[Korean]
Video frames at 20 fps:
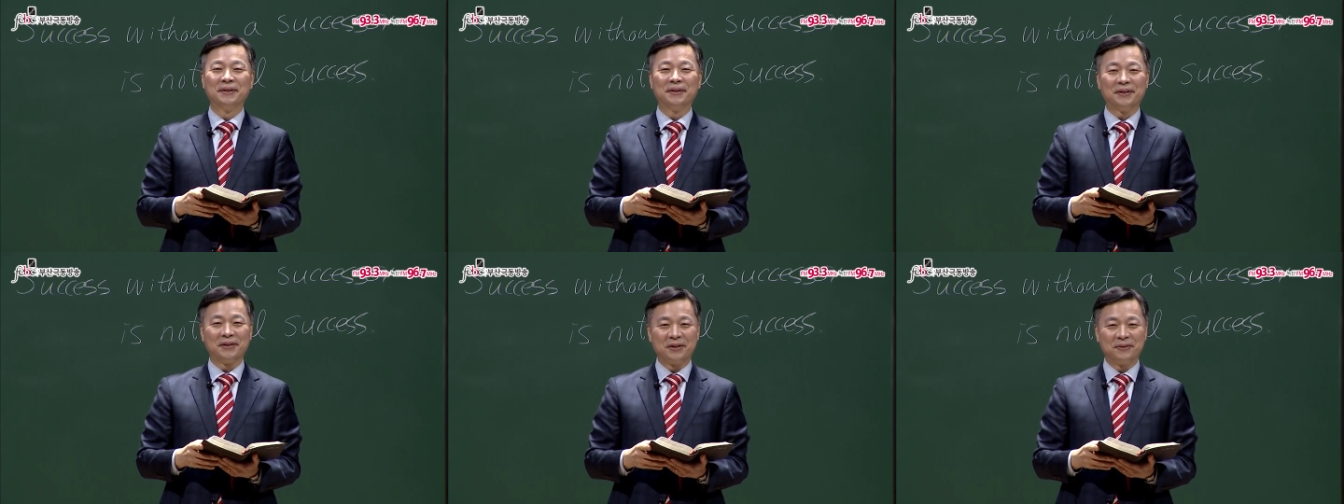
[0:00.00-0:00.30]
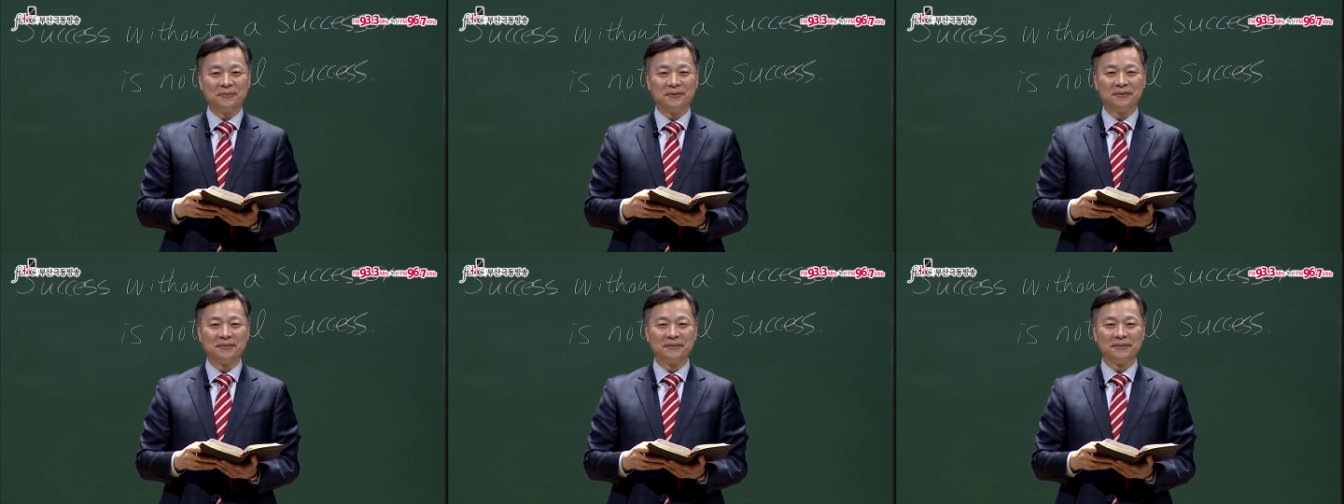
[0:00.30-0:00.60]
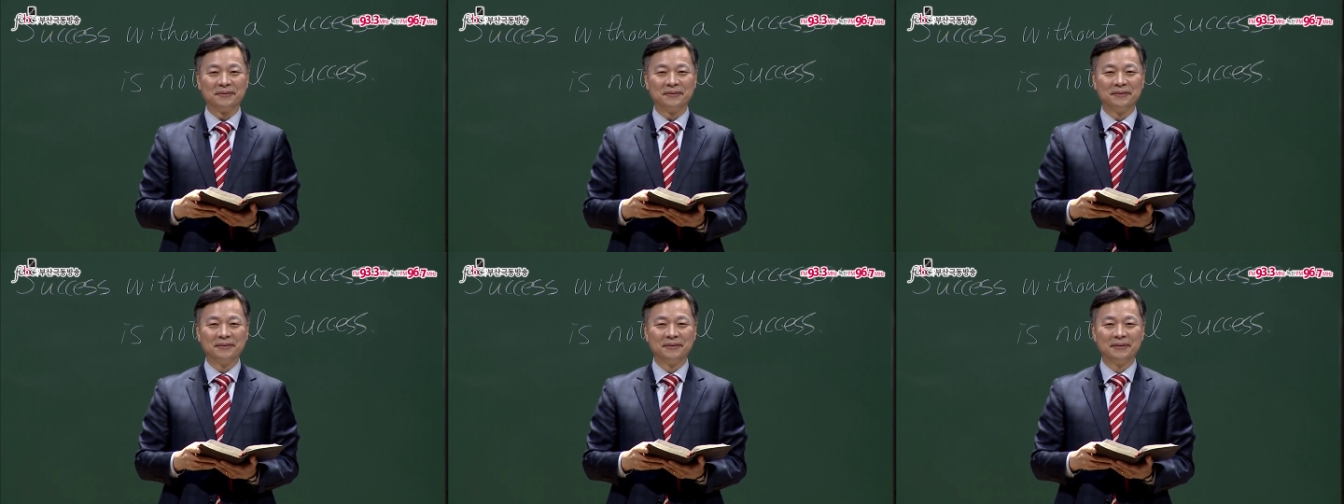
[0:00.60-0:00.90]

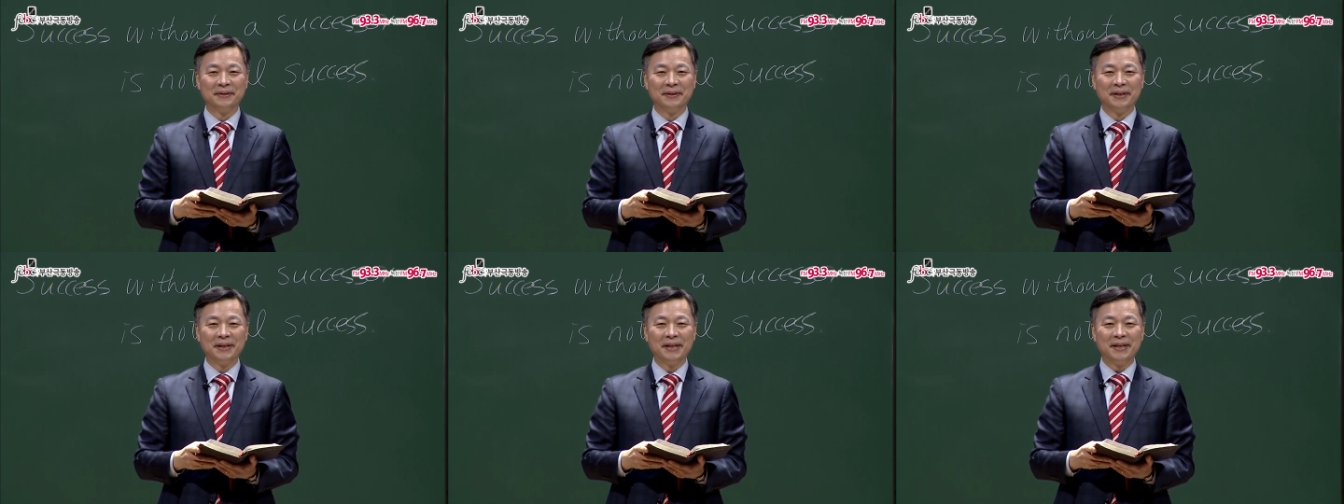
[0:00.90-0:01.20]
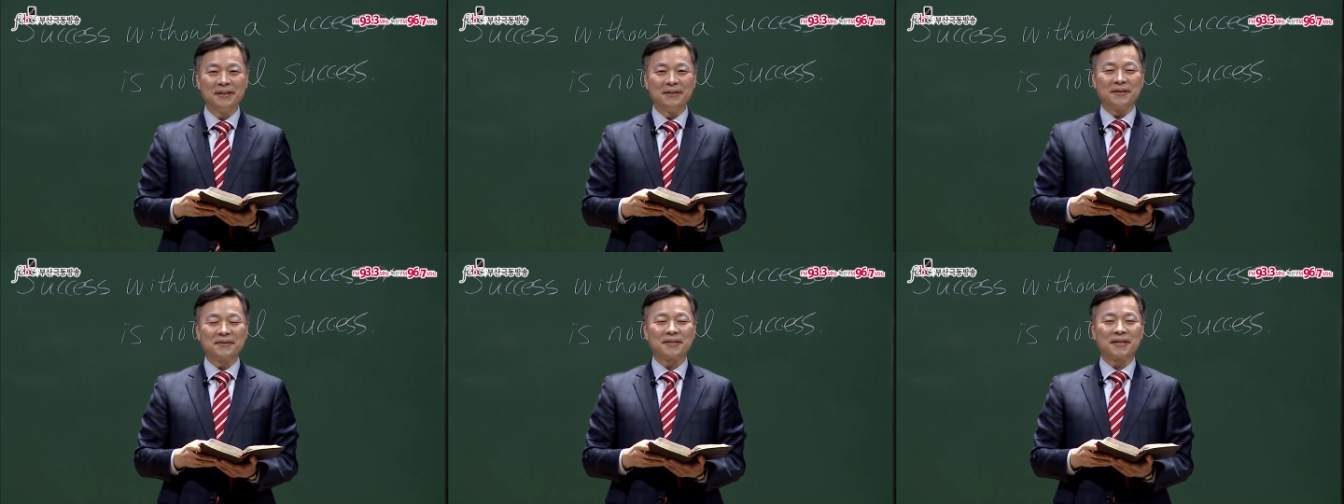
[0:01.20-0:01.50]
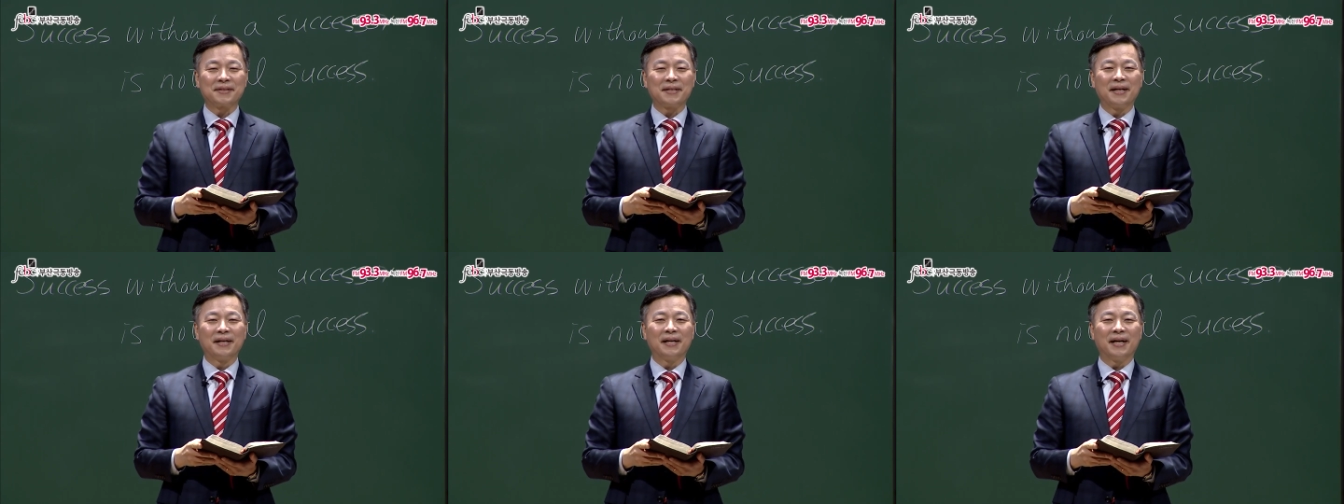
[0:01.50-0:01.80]
여러분,
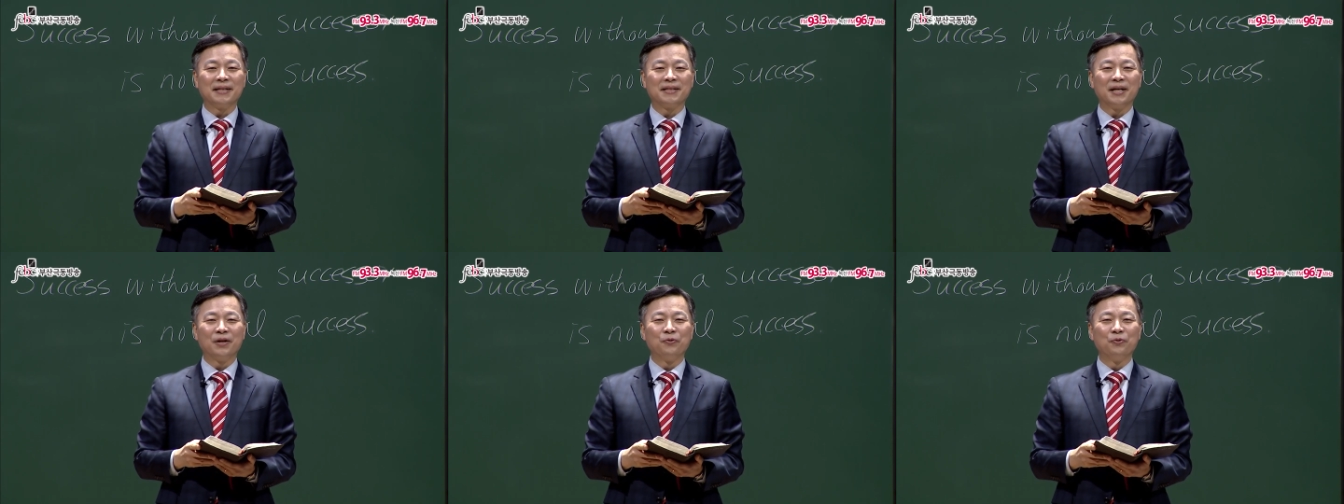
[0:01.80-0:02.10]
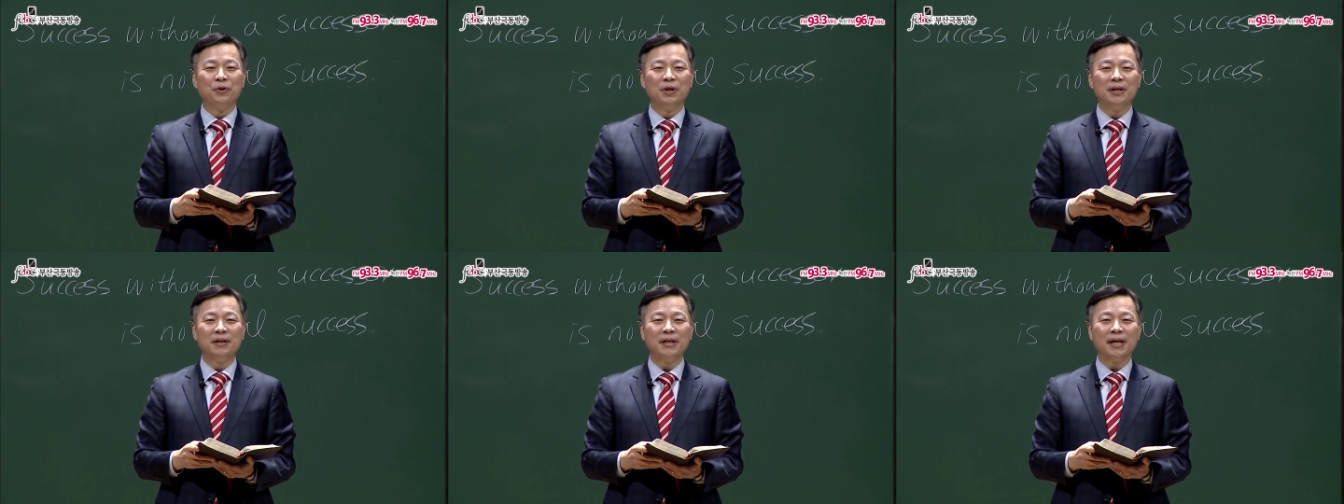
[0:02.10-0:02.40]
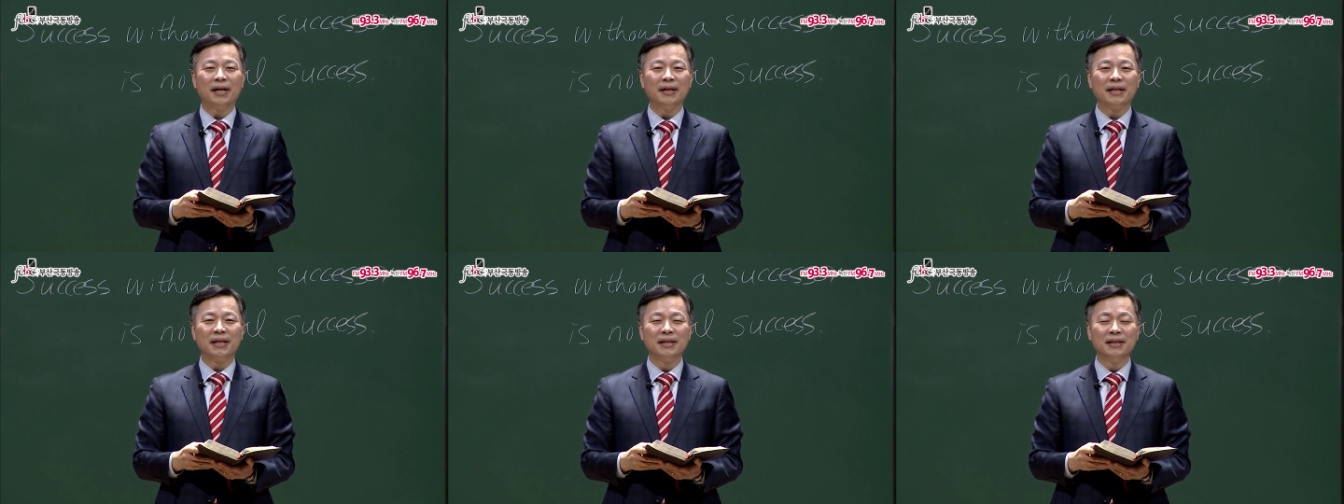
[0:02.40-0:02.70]
역사상 가장
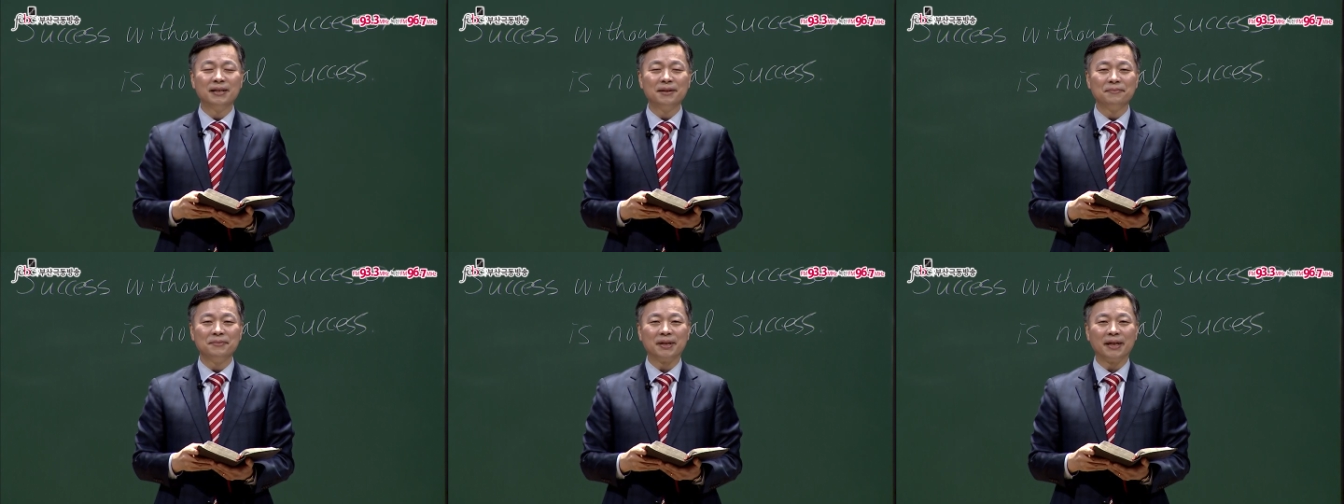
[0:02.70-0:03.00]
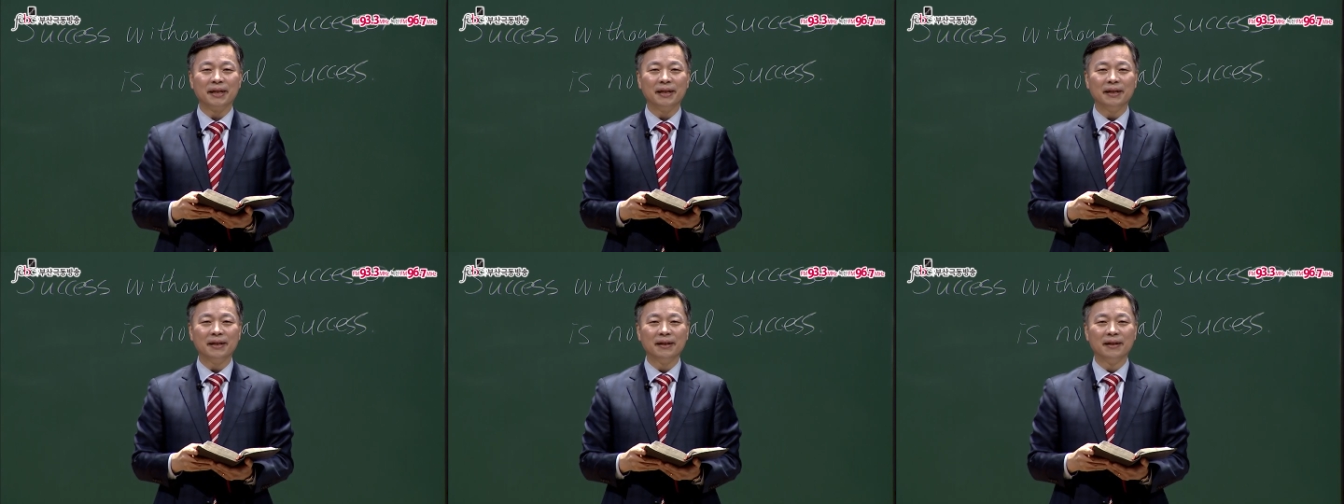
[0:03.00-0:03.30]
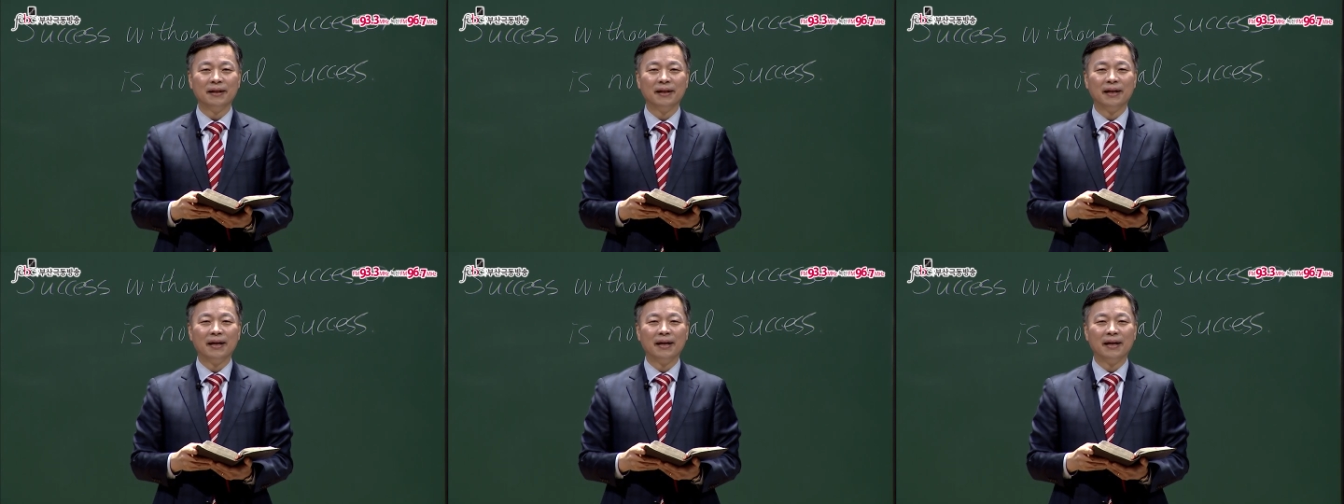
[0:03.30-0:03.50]
위대한 임금들이